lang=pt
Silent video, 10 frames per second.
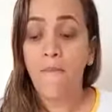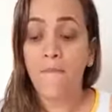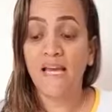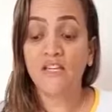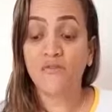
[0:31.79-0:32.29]

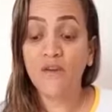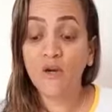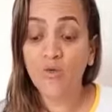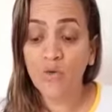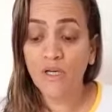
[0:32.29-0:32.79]
mas
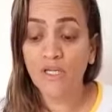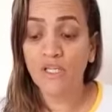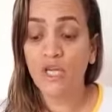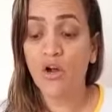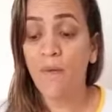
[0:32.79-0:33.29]
figuras
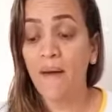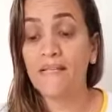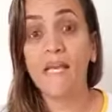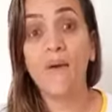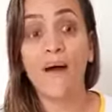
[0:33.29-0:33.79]
que
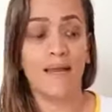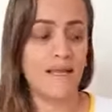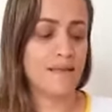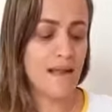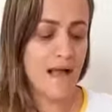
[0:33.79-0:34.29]
comecem com a
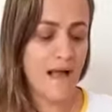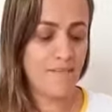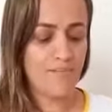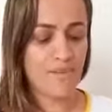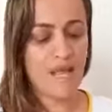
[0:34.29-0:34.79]
letra
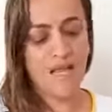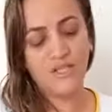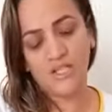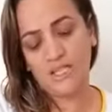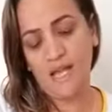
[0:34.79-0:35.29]
A. A
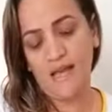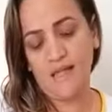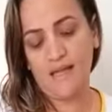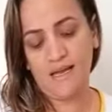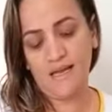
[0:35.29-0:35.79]

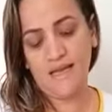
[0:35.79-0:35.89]
Estela